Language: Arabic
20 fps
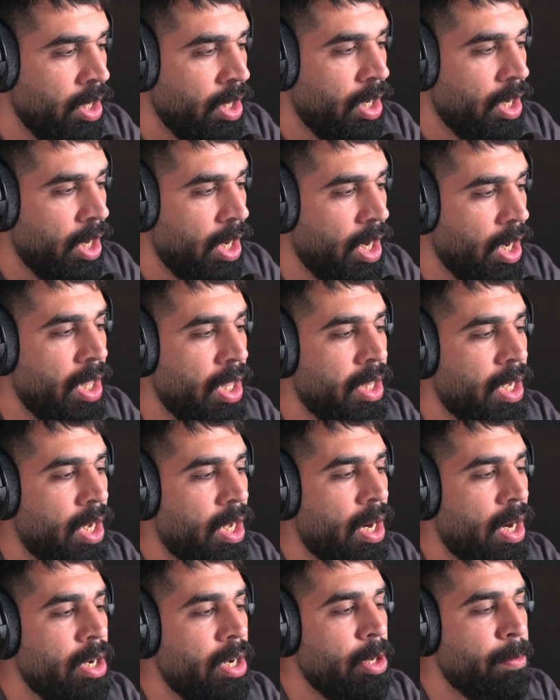هذا
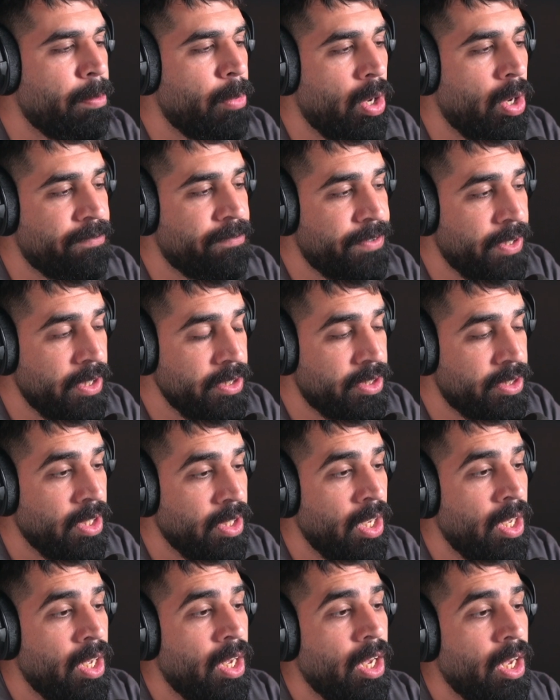ارانيو مورفوس
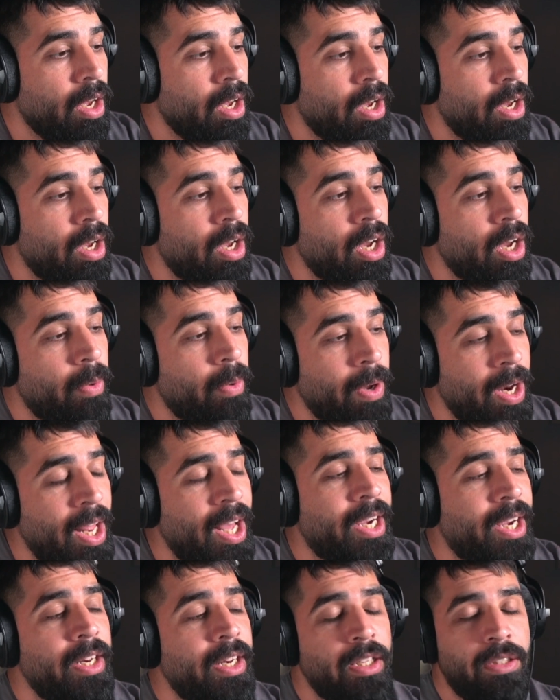أه
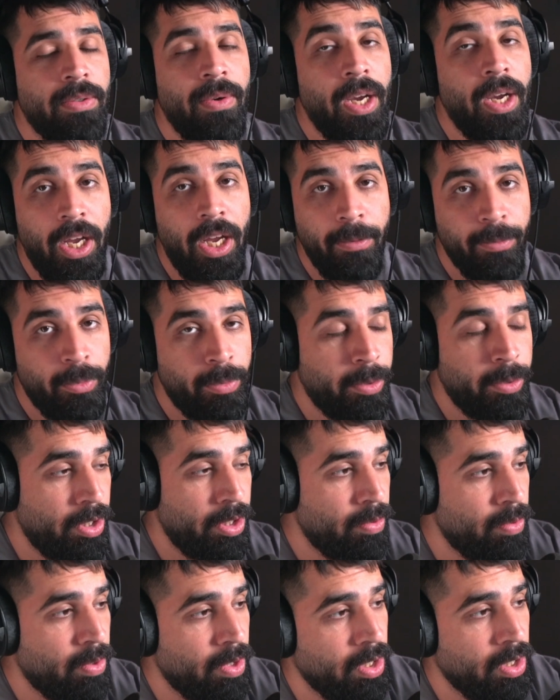ولكن اتوقع
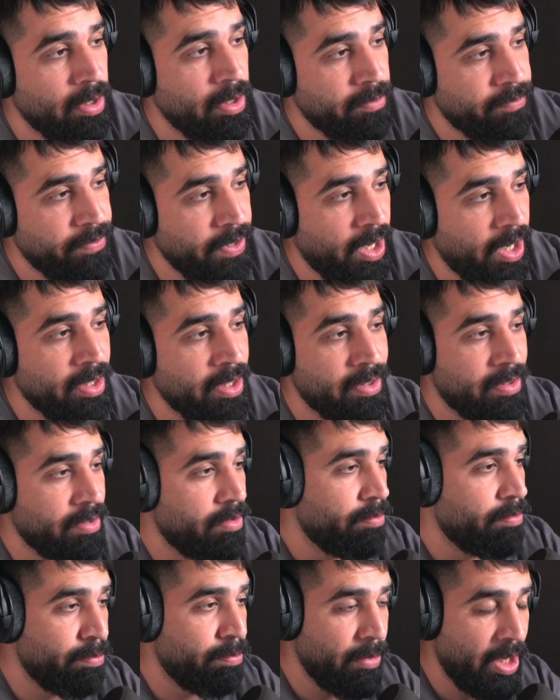ممكن هو فقط
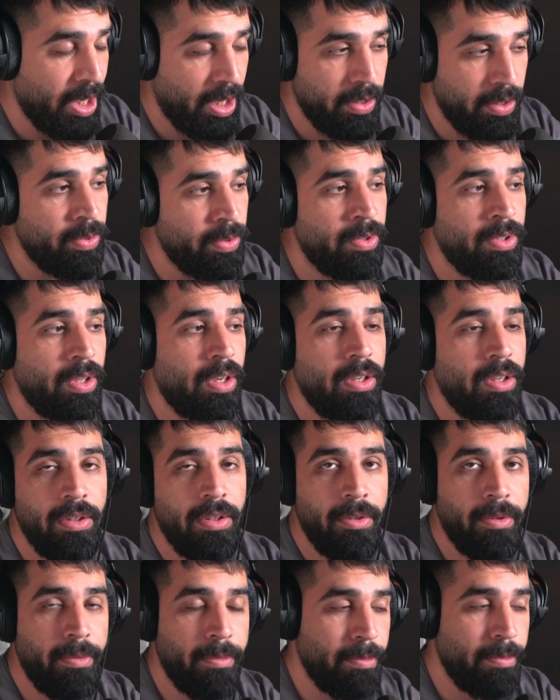مخلوق
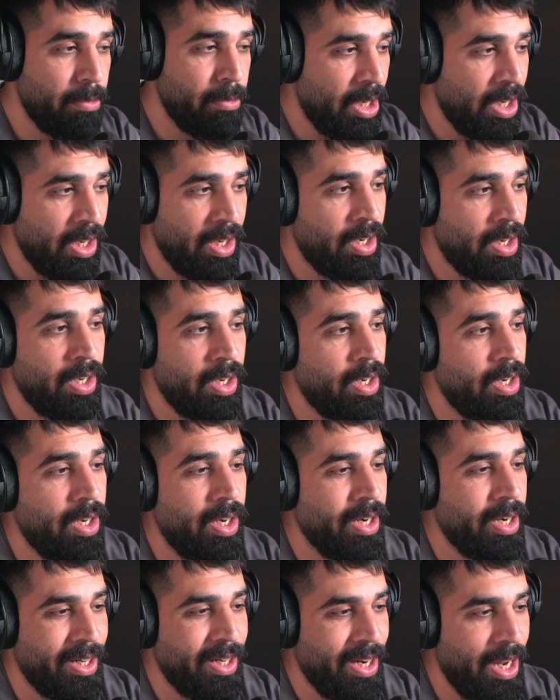ما
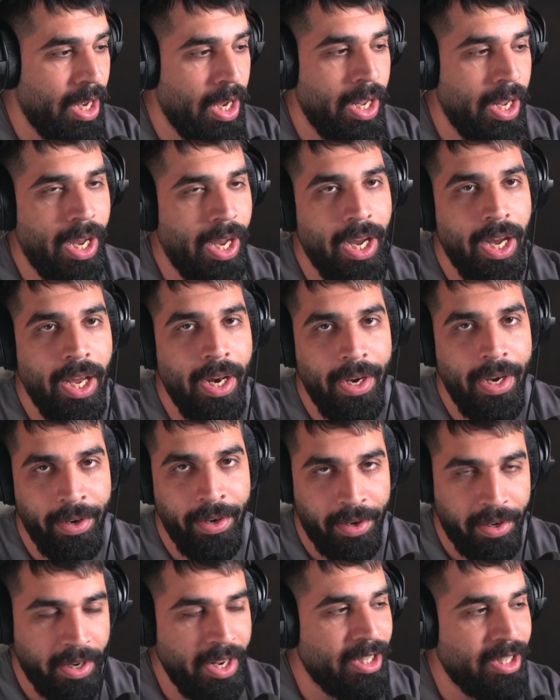يعني حاله حال
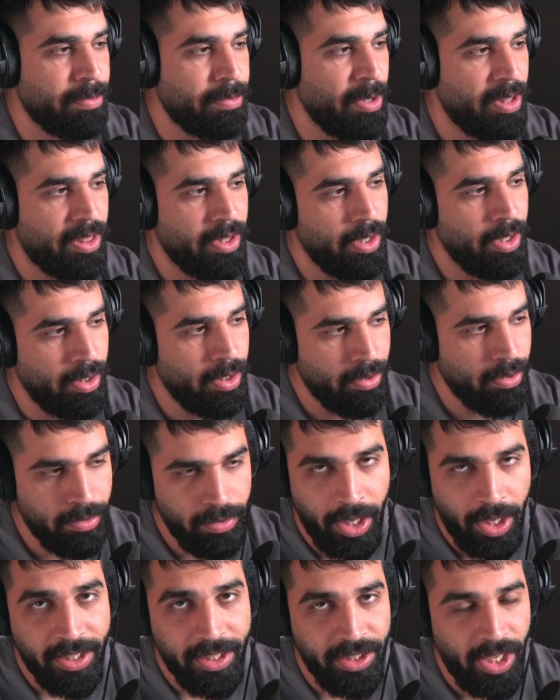الريكس مثلا
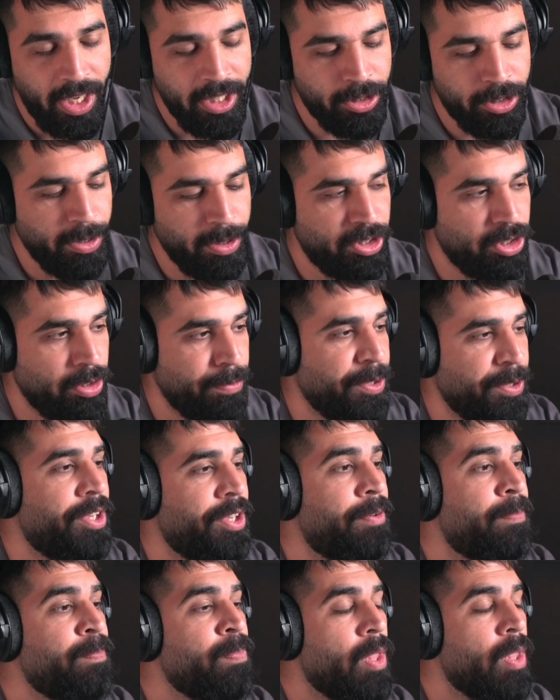ريكس حجمه
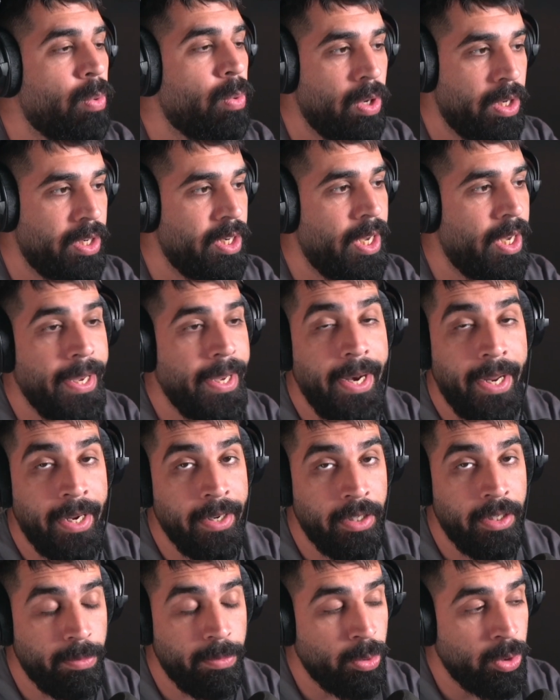كبير وهنا
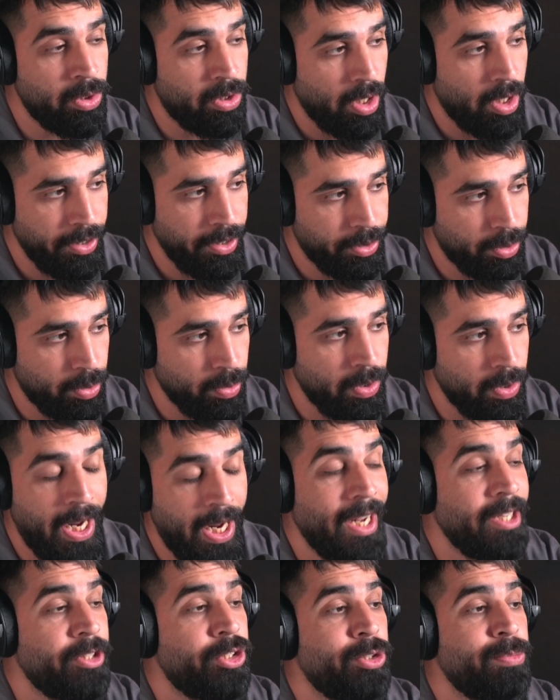العنكبوت راح يكون
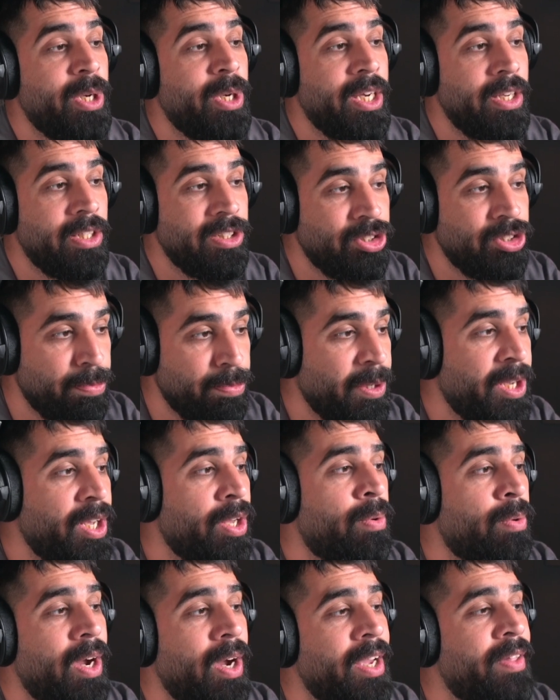حجمه
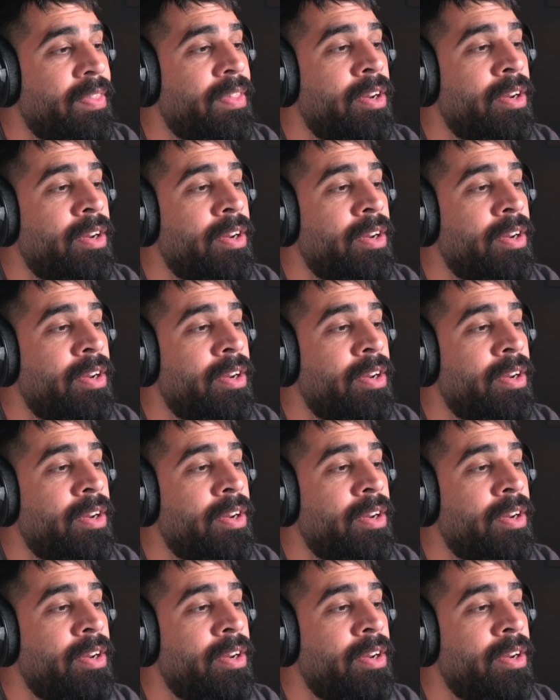كبير وايضا